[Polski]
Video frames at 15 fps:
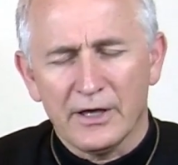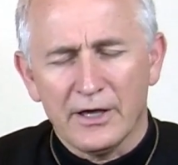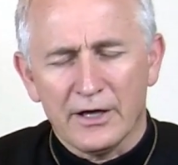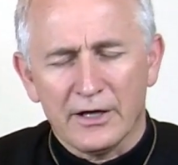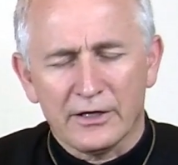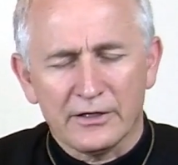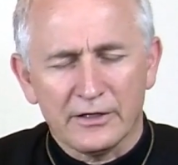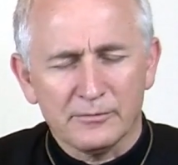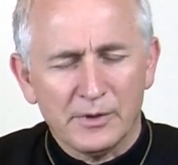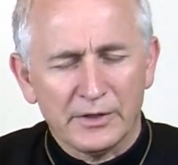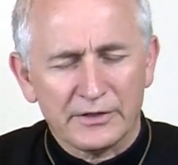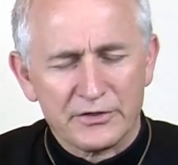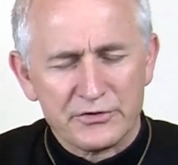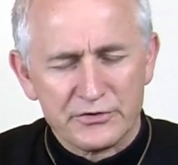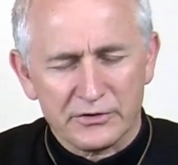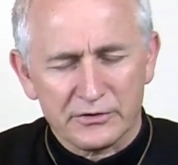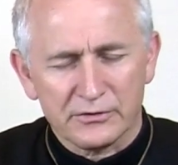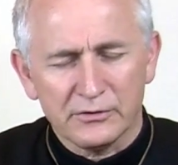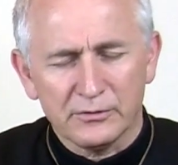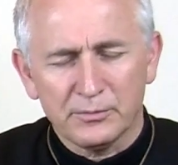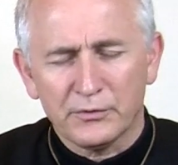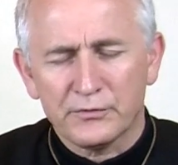Chleba
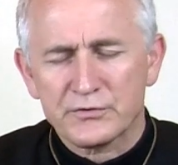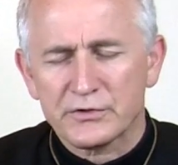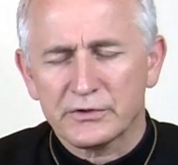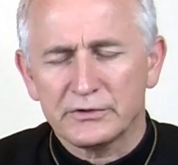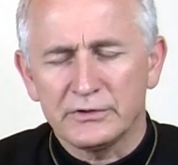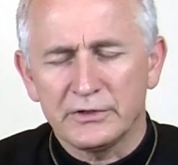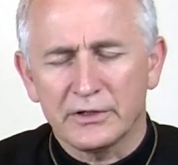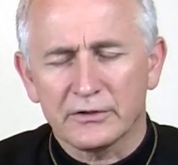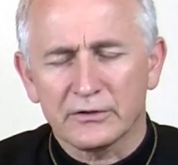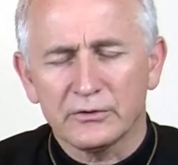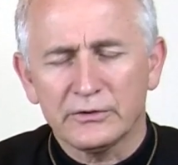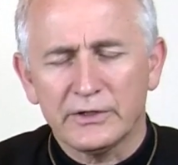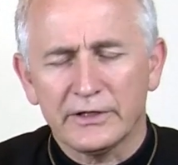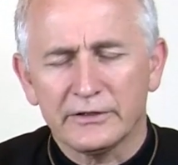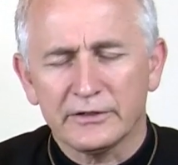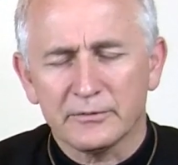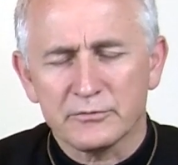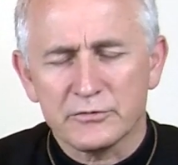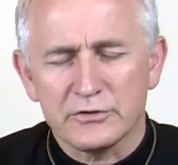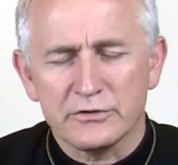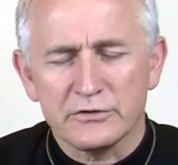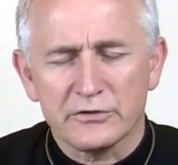naszego powszedniego daj nam
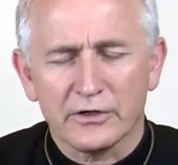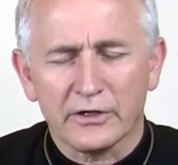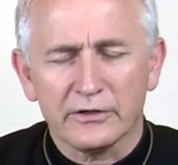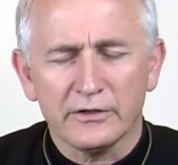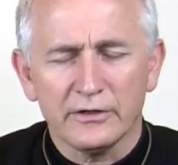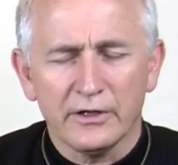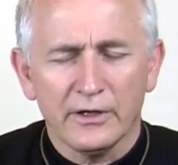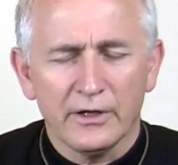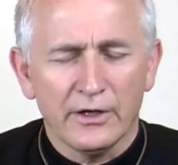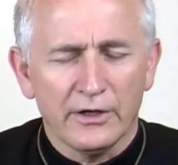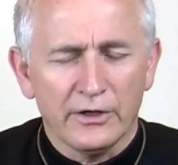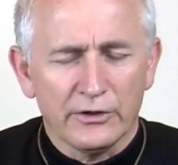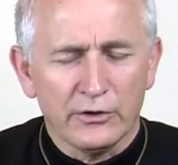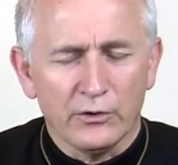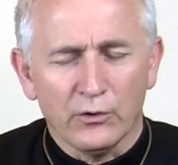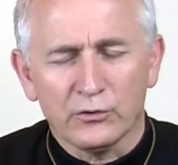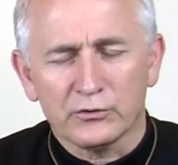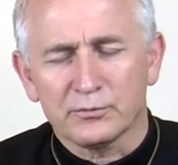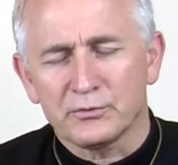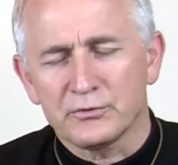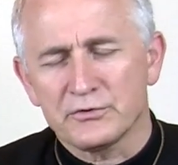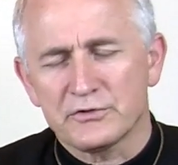dzisiaj i
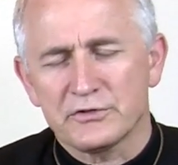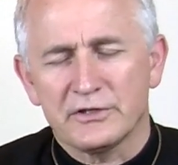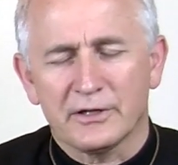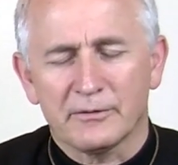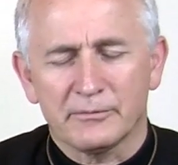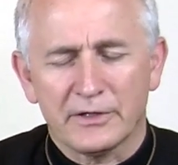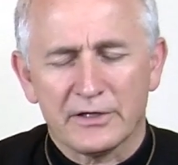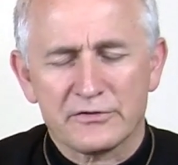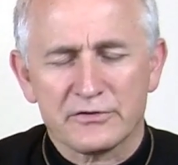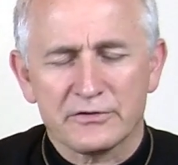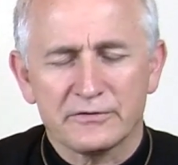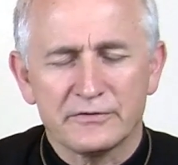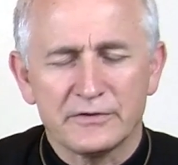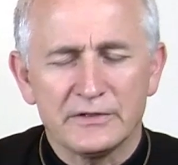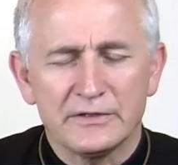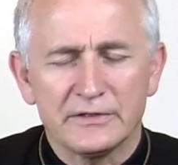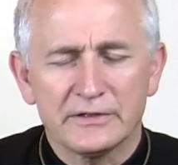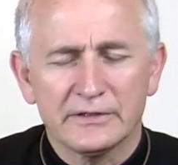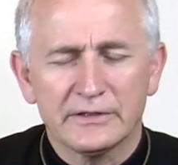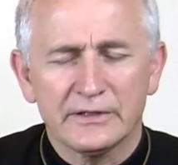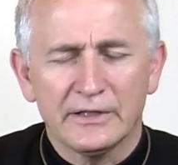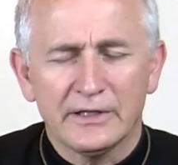odpuść nam nasze
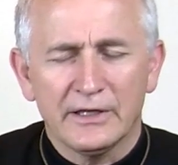winy,